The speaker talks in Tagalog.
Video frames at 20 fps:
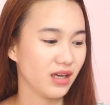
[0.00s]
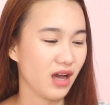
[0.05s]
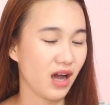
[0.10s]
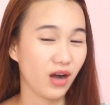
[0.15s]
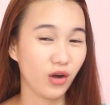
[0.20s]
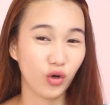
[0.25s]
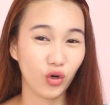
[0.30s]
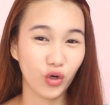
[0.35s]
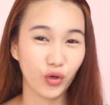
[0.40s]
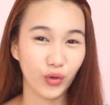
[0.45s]

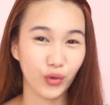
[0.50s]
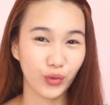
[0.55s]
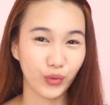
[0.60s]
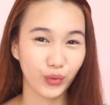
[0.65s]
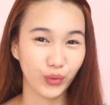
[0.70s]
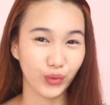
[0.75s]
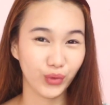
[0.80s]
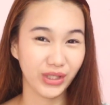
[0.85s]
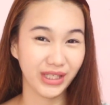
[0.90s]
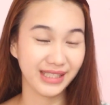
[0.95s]
ako
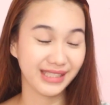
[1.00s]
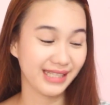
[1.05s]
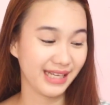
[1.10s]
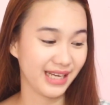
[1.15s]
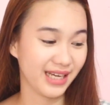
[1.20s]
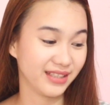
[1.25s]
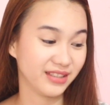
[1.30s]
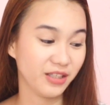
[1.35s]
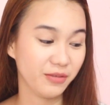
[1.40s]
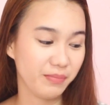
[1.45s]

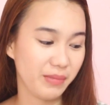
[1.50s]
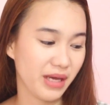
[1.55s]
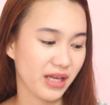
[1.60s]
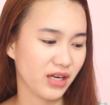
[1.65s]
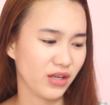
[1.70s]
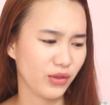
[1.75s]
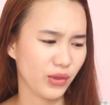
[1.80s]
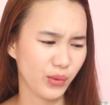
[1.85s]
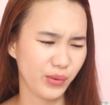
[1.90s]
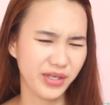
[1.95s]
nagsayang ng
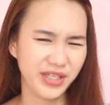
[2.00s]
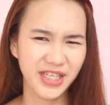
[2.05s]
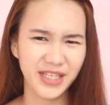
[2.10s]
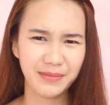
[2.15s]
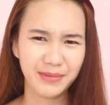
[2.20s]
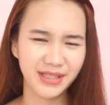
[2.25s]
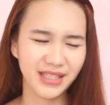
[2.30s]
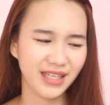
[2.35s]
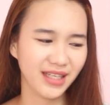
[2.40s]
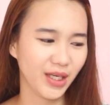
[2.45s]
pera. Though
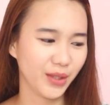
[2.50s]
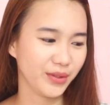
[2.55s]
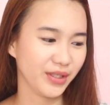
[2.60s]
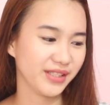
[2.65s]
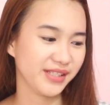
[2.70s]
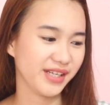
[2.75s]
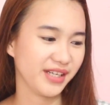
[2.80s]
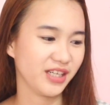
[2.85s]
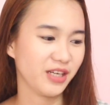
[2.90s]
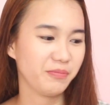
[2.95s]
hindi naman talaga ako
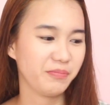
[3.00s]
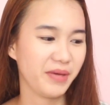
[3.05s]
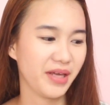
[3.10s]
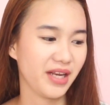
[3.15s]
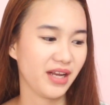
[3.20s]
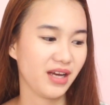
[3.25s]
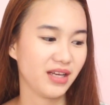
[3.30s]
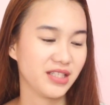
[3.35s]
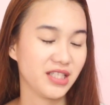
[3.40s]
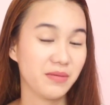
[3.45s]
nagsayang ng
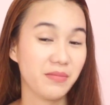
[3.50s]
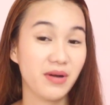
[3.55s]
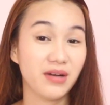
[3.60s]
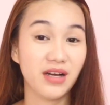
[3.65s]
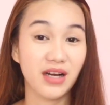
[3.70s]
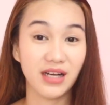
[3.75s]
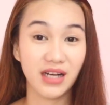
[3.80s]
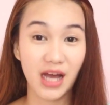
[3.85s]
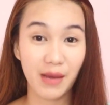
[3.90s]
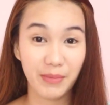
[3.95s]
pera kasi
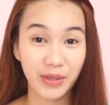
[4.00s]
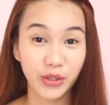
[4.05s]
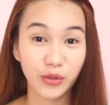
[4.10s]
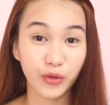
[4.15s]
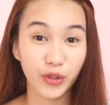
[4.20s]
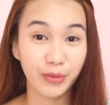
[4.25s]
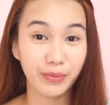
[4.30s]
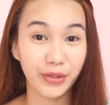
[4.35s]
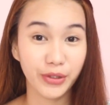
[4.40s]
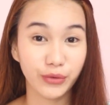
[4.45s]
magagamit
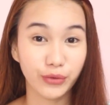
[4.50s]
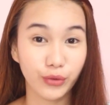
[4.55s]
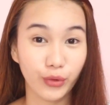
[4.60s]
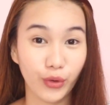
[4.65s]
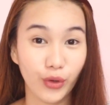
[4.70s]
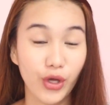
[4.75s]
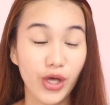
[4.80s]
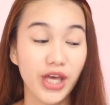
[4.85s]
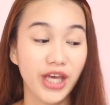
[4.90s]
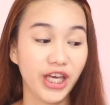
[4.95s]
ko naman
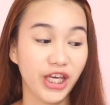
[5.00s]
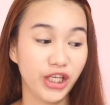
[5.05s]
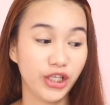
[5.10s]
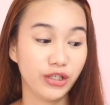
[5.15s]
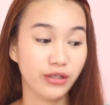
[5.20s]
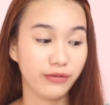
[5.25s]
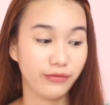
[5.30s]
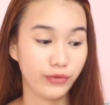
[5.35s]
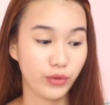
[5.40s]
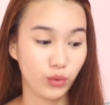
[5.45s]
to
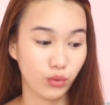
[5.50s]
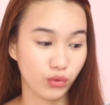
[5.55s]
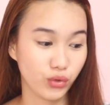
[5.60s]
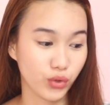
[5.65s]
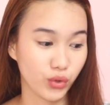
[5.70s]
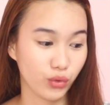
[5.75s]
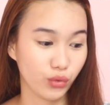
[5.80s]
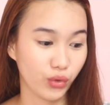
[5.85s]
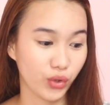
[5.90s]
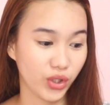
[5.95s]
in the
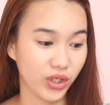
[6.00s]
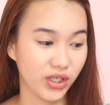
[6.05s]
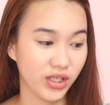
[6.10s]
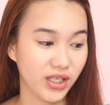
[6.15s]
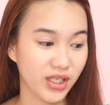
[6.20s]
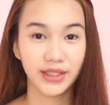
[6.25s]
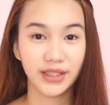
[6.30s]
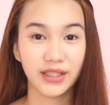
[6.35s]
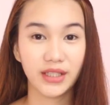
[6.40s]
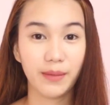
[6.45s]
future
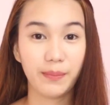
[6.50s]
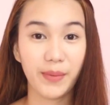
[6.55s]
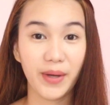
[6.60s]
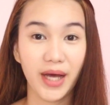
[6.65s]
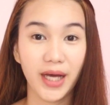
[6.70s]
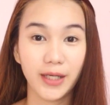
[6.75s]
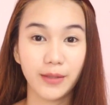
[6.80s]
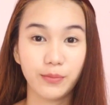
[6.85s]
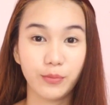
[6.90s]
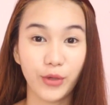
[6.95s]

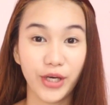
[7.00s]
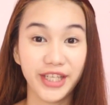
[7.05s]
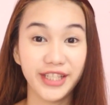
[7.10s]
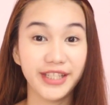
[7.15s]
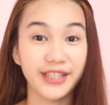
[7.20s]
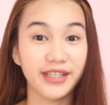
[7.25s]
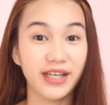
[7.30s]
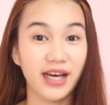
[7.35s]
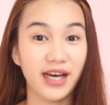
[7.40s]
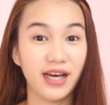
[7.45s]
kapag
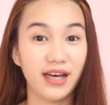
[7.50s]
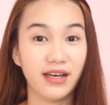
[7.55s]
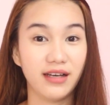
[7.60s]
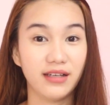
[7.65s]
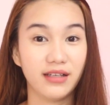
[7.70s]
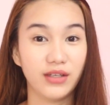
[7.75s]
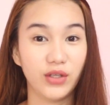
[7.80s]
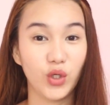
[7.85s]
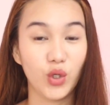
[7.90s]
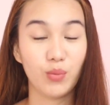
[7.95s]
pwede na
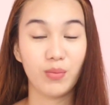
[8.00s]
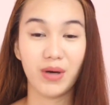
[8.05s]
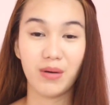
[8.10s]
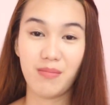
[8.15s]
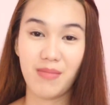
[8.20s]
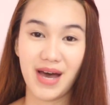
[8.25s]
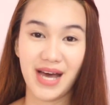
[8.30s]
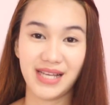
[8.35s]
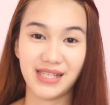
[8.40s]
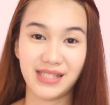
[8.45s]

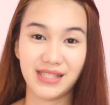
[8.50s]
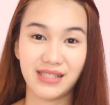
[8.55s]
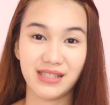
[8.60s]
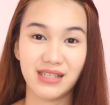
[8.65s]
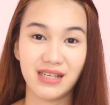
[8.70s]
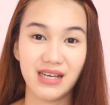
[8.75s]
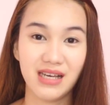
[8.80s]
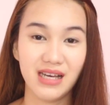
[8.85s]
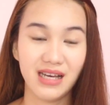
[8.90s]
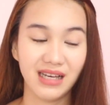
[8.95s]
lumabas.
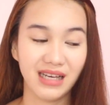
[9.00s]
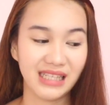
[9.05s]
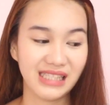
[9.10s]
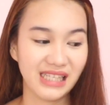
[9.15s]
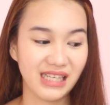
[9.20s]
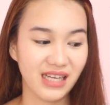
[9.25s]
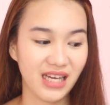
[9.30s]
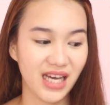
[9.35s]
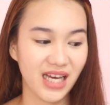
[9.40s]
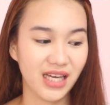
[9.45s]

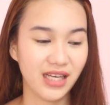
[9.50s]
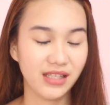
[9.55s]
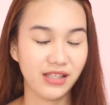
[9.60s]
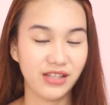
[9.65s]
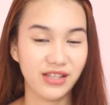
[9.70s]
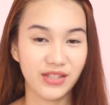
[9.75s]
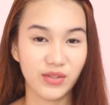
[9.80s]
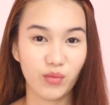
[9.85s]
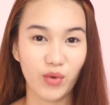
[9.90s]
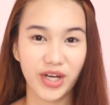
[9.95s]
Kasi nga,
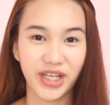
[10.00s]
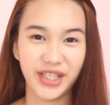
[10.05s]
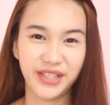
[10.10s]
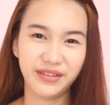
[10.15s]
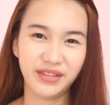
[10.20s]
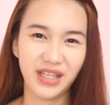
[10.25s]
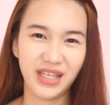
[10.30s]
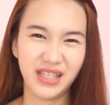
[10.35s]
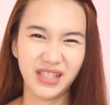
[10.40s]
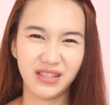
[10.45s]
this
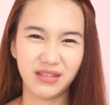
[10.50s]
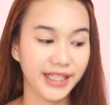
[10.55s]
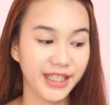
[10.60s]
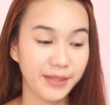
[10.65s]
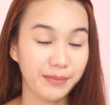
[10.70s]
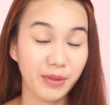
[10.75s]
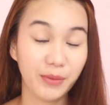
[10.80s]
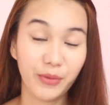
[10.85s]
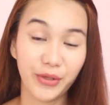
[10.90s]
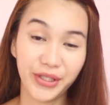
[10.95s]
quarantine,
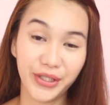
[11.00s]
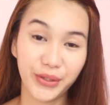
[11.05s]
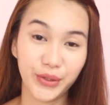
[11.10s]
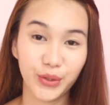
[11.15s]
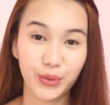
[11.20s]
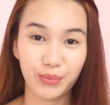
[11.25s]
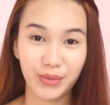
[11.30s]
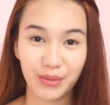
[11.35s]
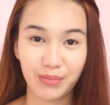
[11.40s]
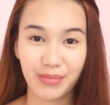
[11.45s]
hindi pa
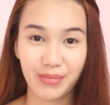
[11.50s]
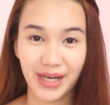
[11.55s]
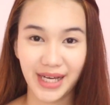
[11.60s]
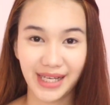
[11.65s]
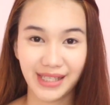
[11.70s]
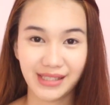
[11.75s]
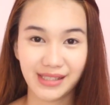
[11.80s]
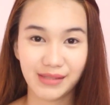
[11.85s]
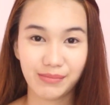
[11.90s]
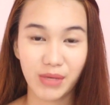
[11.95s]
pwedeng
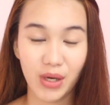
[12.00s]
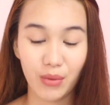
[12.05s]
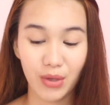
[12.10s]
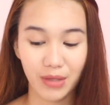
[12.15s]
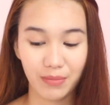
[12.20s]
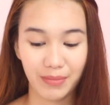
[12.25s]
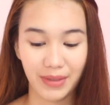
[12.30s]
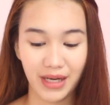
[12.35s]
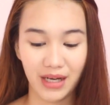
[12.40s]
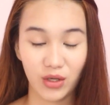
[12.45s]
lumabas.
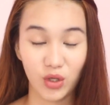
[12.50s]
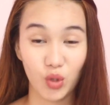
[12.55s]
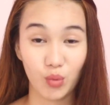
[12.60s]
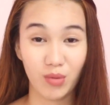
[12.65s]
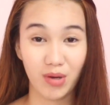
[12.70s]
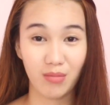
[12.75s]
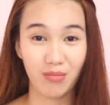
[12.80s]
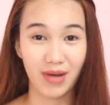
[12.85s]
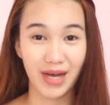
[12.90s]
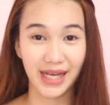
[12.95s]
Bawal pa ang
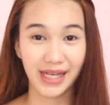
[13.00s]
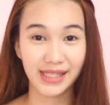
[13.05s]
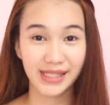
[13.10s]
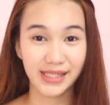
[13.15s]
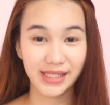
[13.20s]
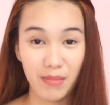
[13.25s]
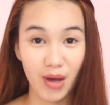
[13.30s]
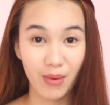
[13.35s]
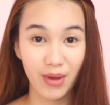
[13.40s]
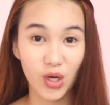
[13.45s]
lumabas.
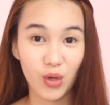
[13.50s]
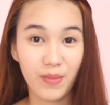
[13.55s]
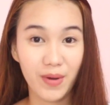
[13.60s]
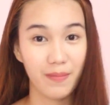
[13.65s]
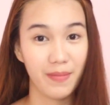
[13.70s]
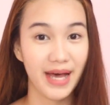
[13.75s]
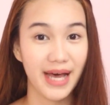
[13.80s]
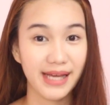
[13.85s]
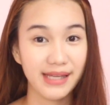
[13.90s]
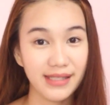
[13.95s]
Bawal
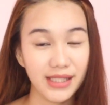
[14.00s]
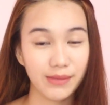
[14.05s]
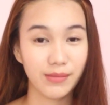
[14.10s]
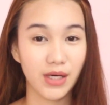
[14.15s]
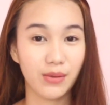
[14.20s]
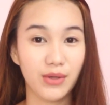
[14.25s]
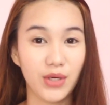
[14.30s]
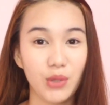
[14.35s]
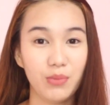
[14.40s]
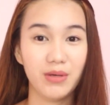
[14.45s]
lumabas,
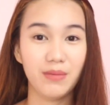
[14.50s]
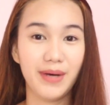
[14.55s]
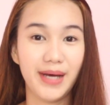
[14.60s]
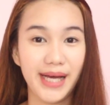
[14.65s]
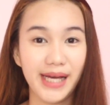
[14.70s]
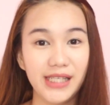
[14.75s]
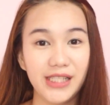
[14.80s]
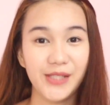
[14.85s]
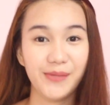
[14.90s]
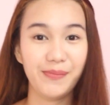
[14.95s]
bawal
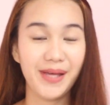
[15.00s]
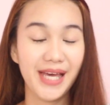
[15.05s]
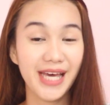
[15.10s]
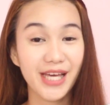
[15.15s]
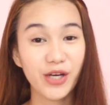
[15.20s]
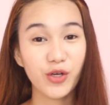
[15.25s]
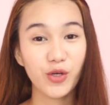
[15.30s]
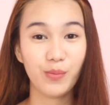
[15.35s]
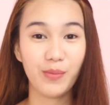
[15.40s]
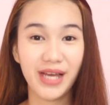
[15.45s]
lumabas.
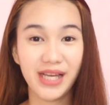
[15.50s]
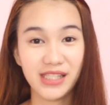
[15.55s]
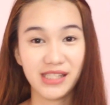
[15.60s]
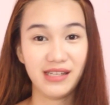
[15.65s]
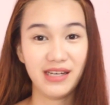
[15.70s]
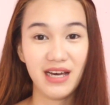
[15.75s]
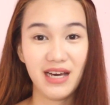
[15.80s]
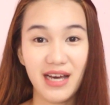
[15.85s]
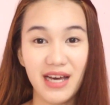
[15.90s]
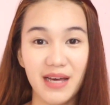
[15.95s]
Pero may
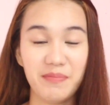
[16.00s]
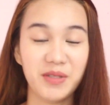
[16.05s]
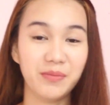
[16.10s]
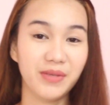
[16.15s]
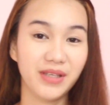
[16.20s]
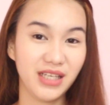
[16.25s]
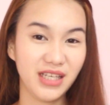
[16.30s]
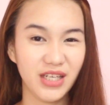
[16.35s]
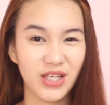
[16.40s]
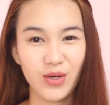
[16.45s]
sinabi
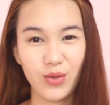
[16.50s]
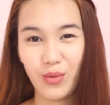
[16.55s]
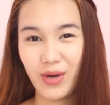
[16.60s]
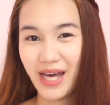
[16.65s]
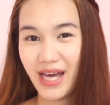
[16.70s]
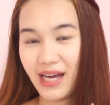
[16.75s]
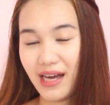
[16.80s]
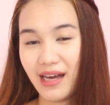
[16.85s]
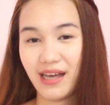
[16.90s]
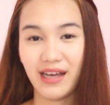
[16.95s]
na
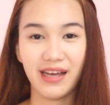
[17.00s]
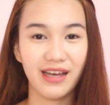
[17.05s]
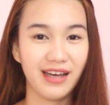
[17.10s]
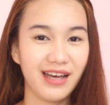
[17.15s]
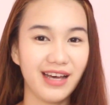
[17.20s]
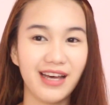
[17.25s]
ginawa ka.